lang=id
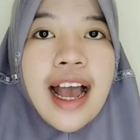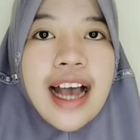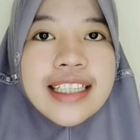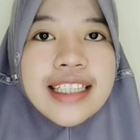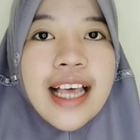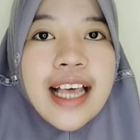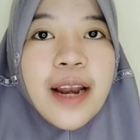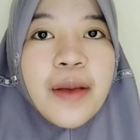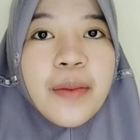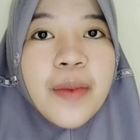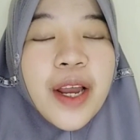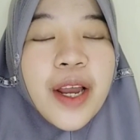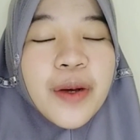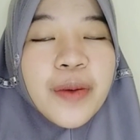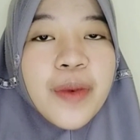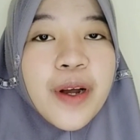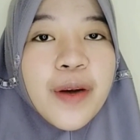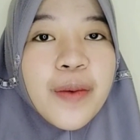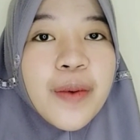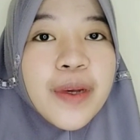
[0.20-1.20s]

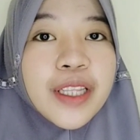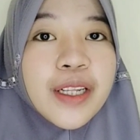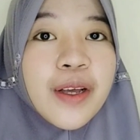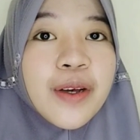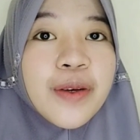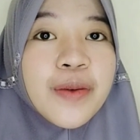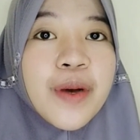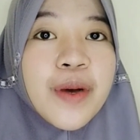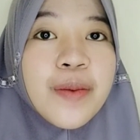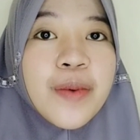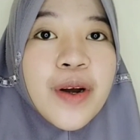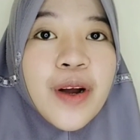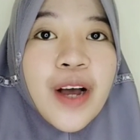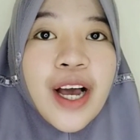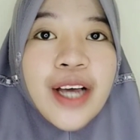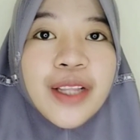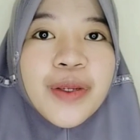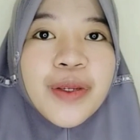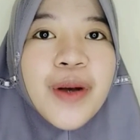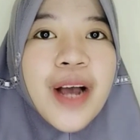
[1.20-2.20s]
Assalamualaikum warahmatullahi
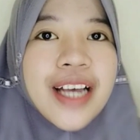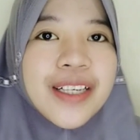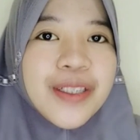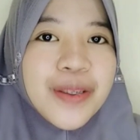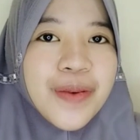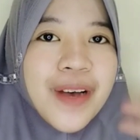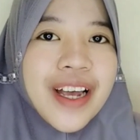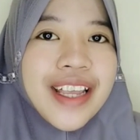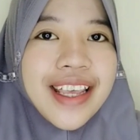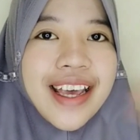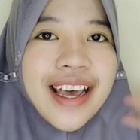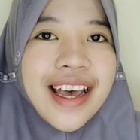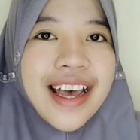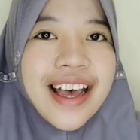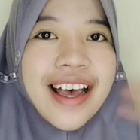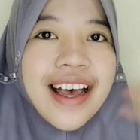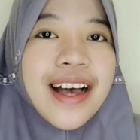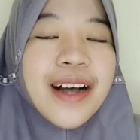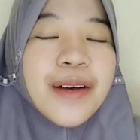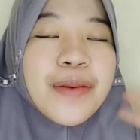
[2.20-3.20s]
wabarakatuh Hai
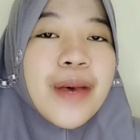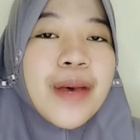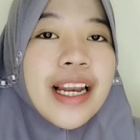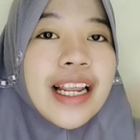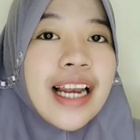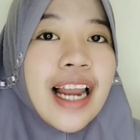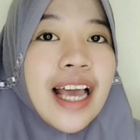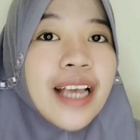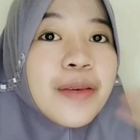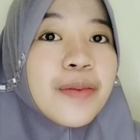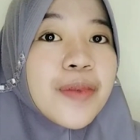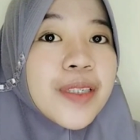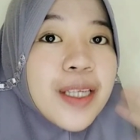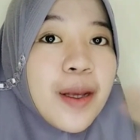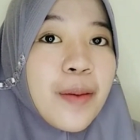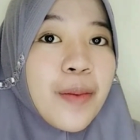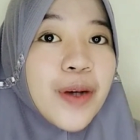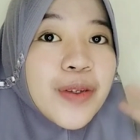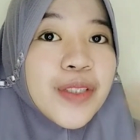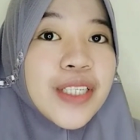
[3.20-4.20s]
semuanya, kembali lagi
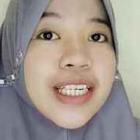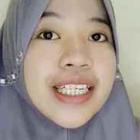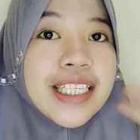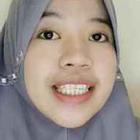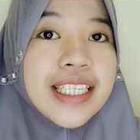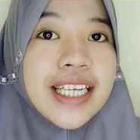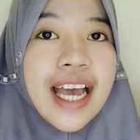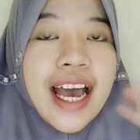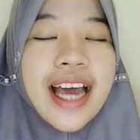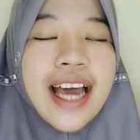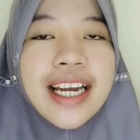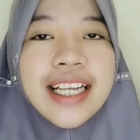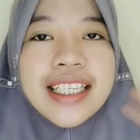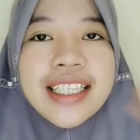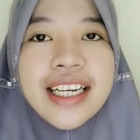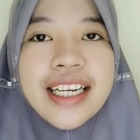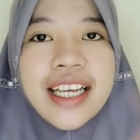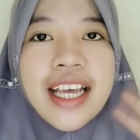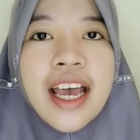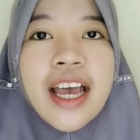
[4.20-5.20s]
bersama aku Cindy Jihan nah,
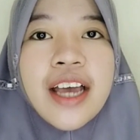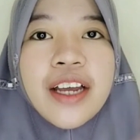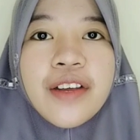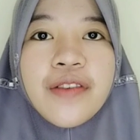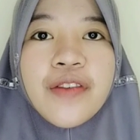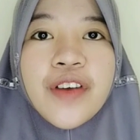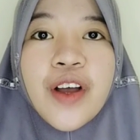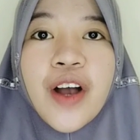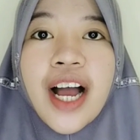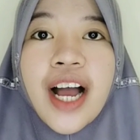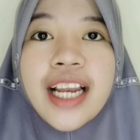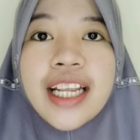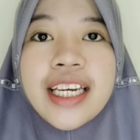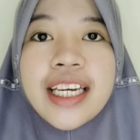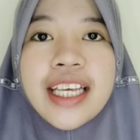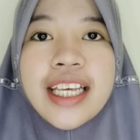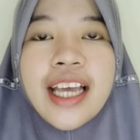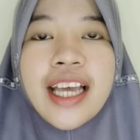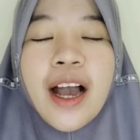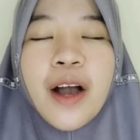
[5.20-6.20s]
Jadi di video
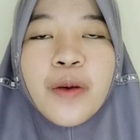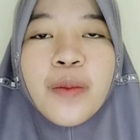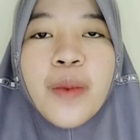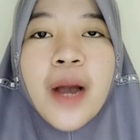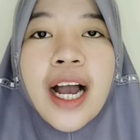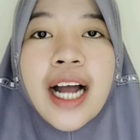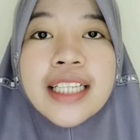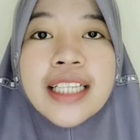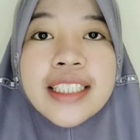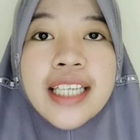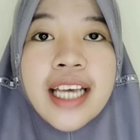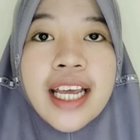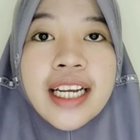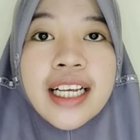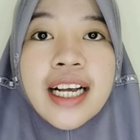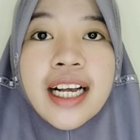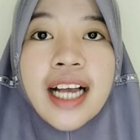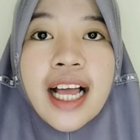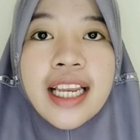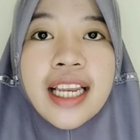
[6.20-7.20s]
kali ini aku bakal sharing
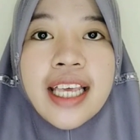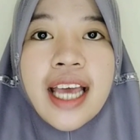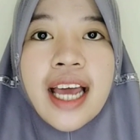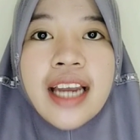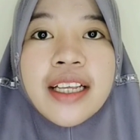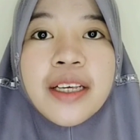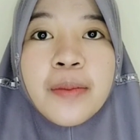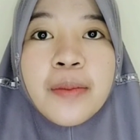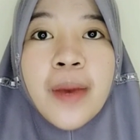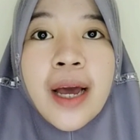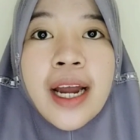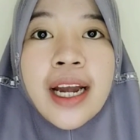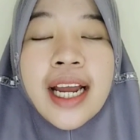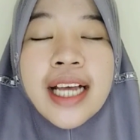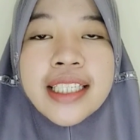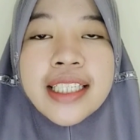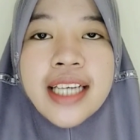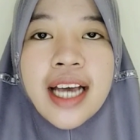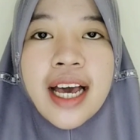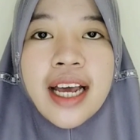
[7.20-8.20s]
ke kalian
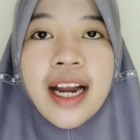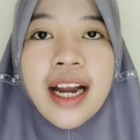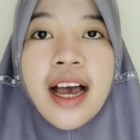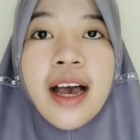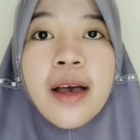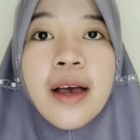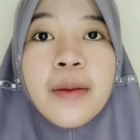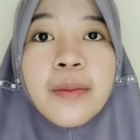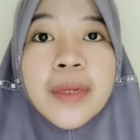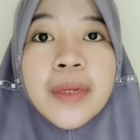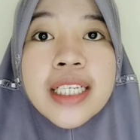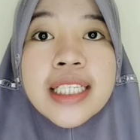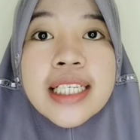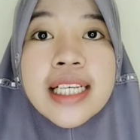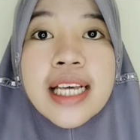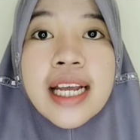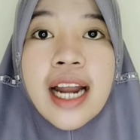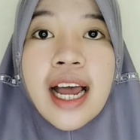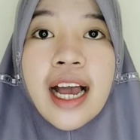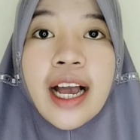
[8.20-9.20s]
gimana cara
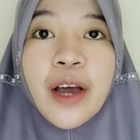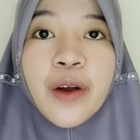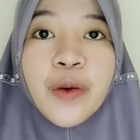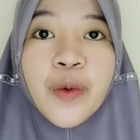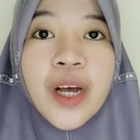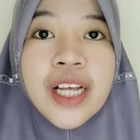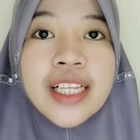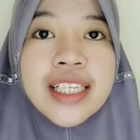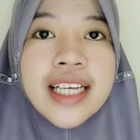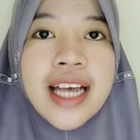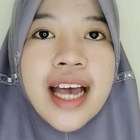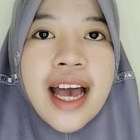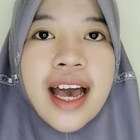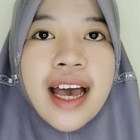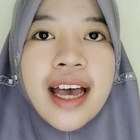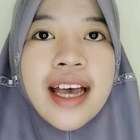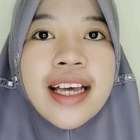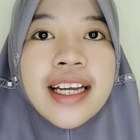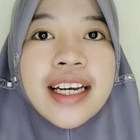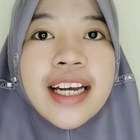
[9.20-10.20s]
mencerahkan
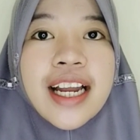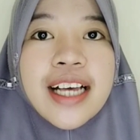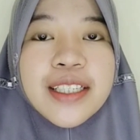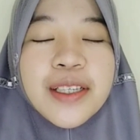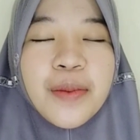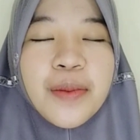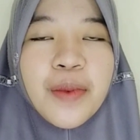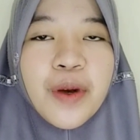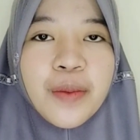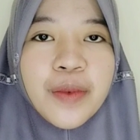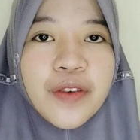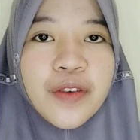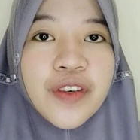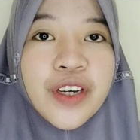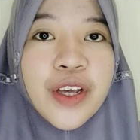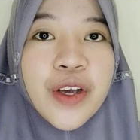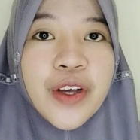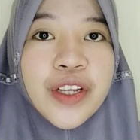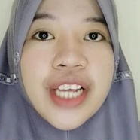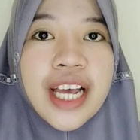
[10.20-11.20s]
wajah Nah sebelum ke
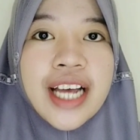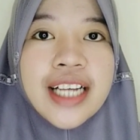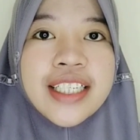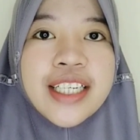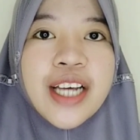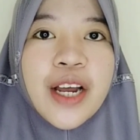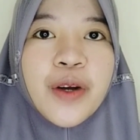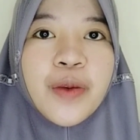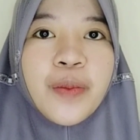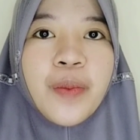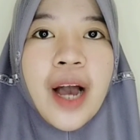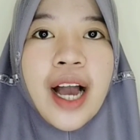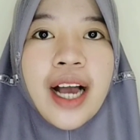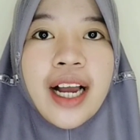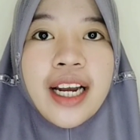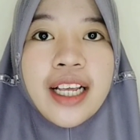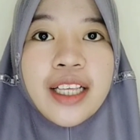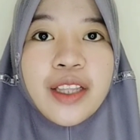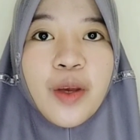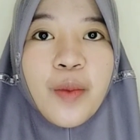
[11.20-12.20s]
videonya jangan
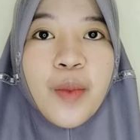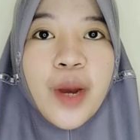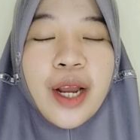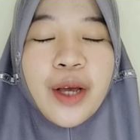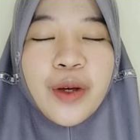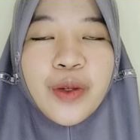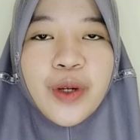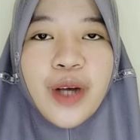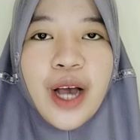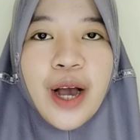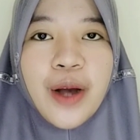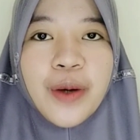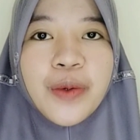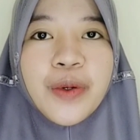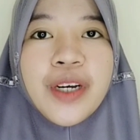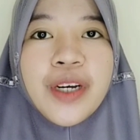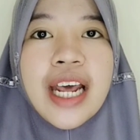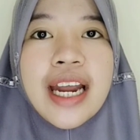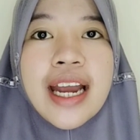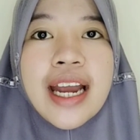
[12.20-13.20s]
lupa klik tombol like untuk
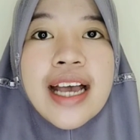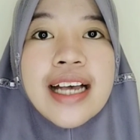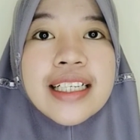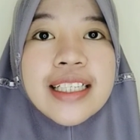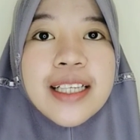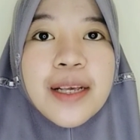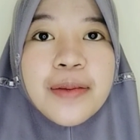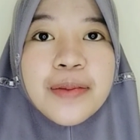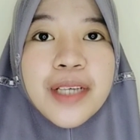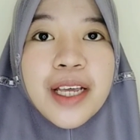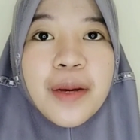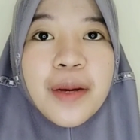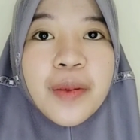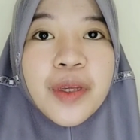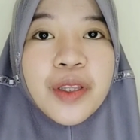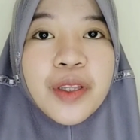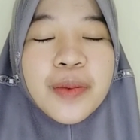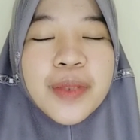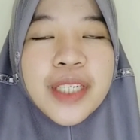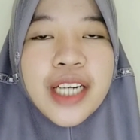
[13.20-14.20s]
aku Dan subscribe
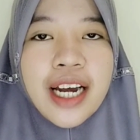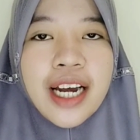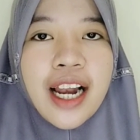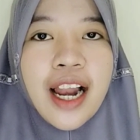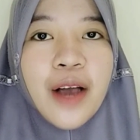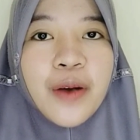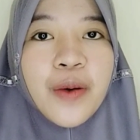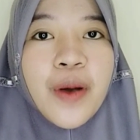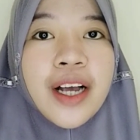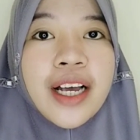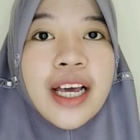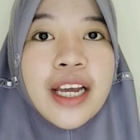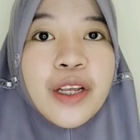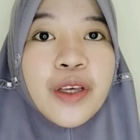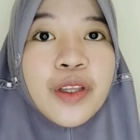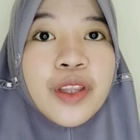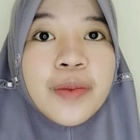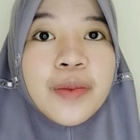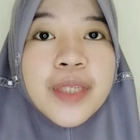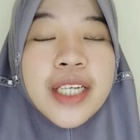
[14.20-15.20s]
youtube channel aku agar
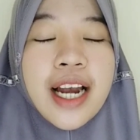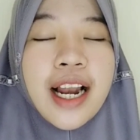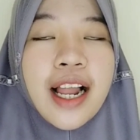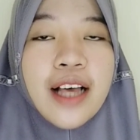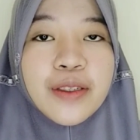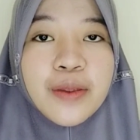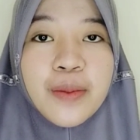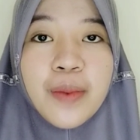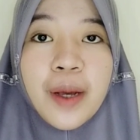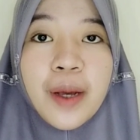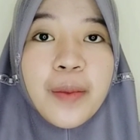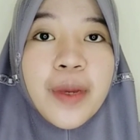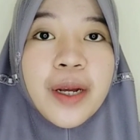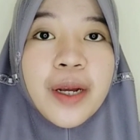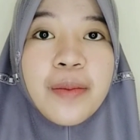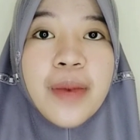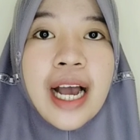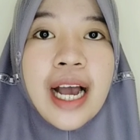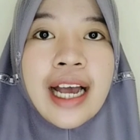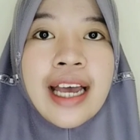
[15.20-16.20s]
youtube channel aku semakin
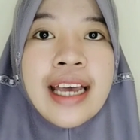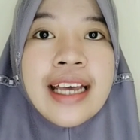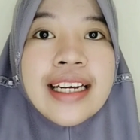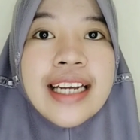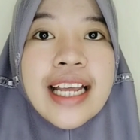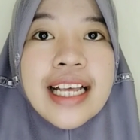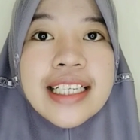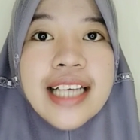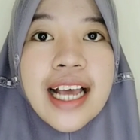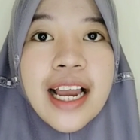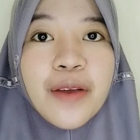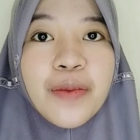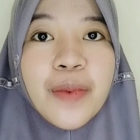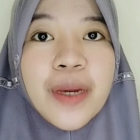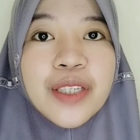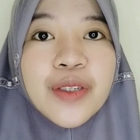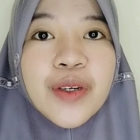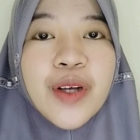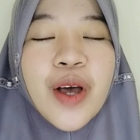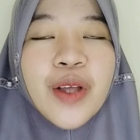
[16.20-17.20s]
berkembang Dan jangan
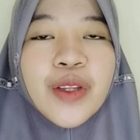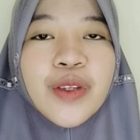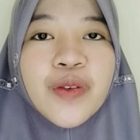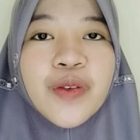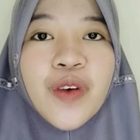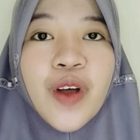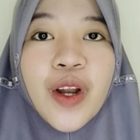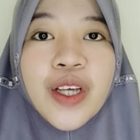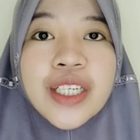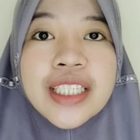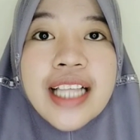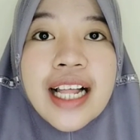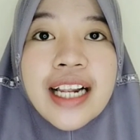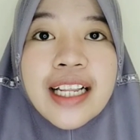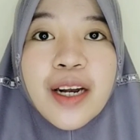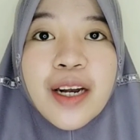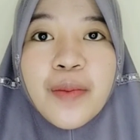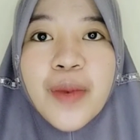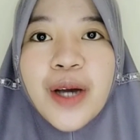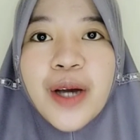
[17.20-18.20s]
lupa juga untuk follow
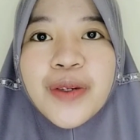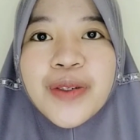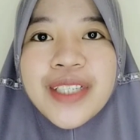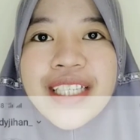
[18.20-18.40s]
instagram aku